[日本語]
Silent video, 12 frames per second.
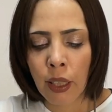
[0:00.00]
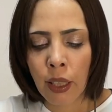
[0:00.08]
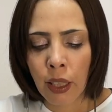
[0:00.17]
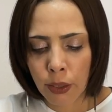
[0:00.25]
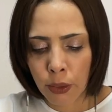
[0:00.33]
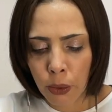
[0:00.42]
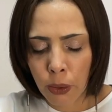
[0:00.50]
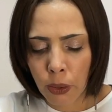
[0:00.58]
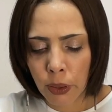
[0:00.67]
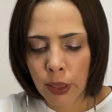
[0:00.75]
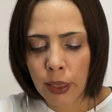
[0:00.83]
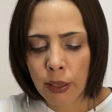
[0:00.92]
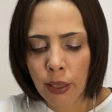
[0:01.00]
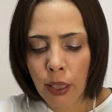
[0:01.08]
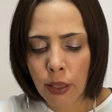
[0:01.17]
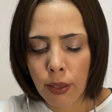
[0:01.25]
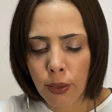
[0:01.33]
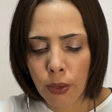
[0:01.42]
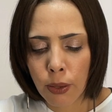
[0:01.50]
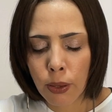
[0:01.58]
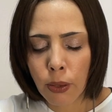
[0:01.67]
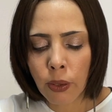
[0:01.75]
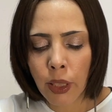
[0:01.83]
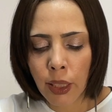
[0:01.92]
あと、
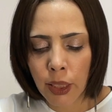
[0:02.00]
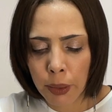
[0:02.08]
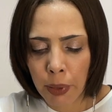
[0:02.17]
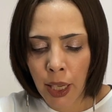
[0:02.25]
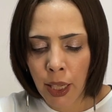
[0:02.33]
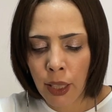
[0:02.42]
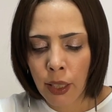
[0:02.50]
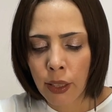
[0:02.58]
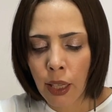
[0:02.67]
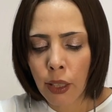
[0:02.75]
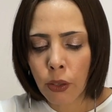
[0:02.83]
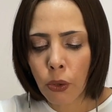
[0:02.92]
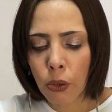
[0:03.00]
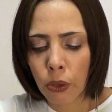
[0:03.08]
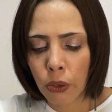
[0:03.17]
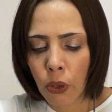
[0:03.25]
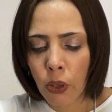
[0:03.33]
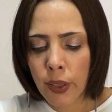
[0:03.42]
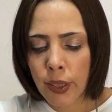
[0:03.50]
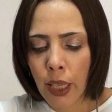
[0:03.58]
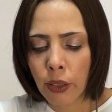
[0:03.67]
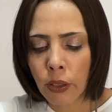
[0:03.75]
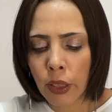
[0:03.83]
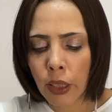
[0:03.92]
2015年には、韓国の
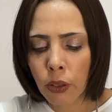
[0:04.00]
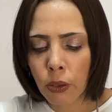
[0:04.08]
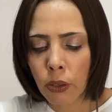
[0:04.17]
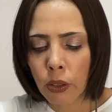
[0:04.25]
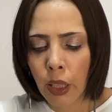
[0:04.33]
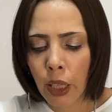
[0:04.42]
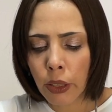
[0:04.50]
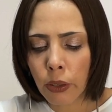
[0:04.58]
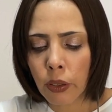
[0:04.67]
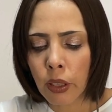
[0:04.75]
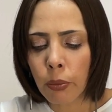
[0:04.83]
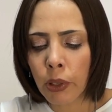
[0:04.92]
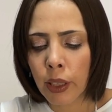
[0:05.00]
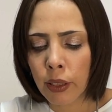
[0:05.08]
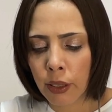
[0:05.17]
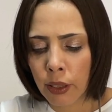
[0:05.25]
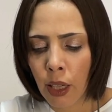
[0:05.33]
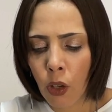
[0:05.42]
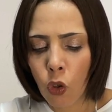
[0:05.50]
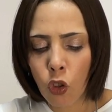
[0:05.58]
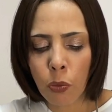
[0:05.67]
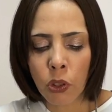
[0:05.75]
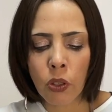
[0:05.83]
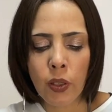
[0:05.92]
セヌリ島代表でもあった大
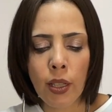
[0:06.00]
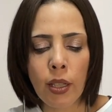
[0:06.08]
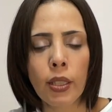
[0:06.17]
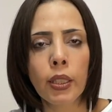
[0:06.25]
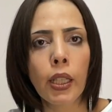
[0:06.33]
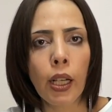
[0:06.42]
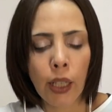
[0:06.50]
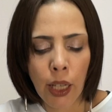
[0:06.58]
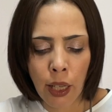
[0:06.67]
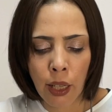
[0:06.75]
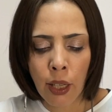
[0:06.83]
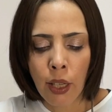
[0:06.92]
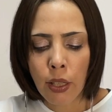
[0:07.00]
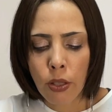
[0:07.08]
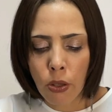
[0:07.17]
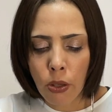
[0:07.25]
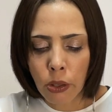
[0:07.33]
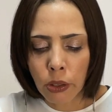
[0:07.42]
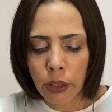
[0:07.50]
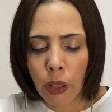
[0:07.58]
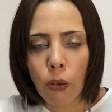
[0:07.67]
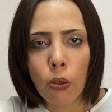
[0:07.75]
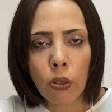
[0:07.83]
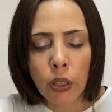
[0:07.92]
物政治家が、ソウルで
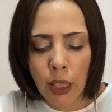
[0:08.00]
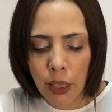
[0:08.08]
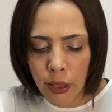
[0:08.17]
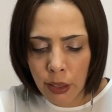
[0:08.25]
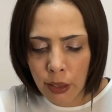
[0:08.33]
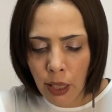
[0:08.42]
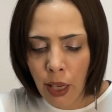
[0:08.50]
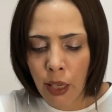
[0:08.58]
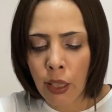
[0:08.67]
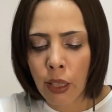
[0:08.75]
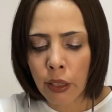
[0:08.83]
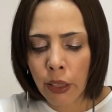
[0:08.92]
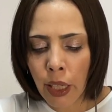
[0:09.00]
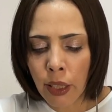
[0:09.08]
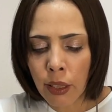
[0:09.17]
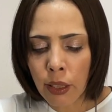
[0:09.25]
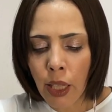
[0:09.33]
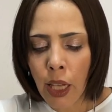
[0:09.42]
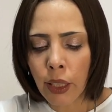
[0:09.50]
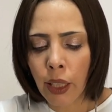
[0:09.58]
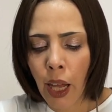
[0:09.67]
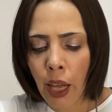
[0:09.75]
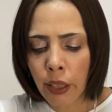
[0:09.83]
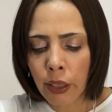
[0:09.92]
行われた練炭
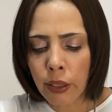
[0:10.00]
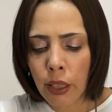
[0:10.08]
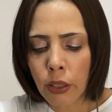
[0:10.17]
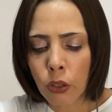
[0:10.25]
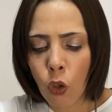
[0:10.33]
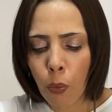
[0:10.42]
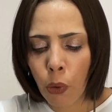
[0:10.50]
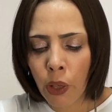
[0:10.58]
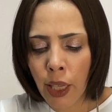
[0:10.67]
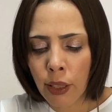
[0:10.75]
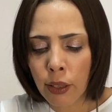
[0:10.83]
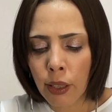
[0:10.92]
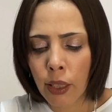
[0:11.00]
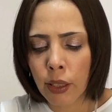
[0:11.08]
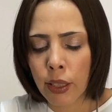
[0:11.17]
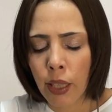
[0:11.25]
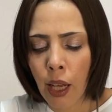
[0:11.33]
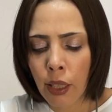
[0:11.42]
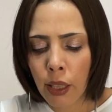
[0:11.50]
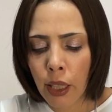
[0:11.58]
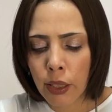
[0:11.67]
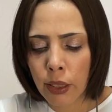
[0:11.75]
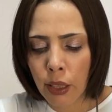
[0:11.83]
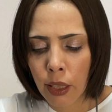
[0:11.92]
配達のボランティアに参加
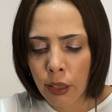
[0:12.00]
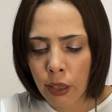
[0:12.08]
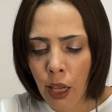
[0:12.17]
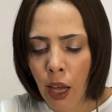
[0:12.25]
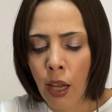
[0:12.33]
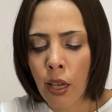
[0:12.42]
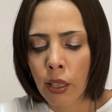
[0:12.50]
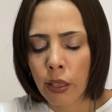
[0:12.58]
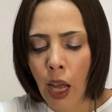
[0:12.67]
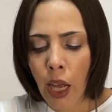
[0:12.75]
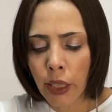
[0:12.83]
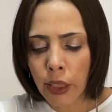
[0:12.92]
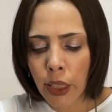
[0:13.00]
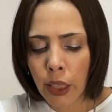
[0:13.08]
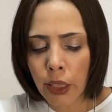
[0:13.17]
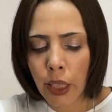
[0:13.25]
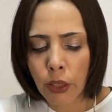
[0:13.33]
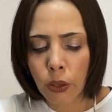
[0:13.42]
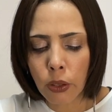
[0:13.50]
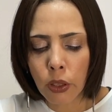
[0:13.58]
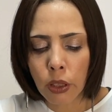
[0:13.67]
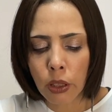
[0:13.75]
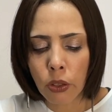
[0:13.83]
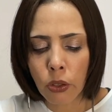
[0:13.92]
していたナイジェリア出
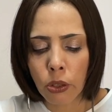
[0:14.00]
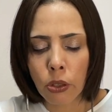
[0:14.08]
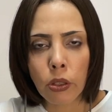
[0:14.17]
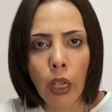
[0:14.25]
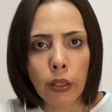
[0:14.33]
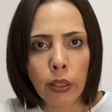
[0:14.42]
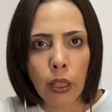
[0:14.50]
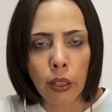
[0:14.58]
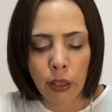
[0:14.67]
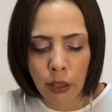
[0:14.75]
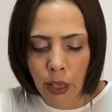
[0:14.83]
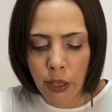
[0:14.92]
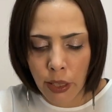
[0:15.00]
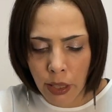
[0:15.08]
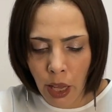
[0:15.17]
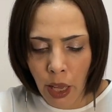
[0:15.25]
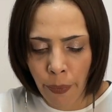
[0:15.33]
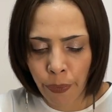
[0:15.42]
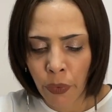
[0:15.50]
身の留学生に対して、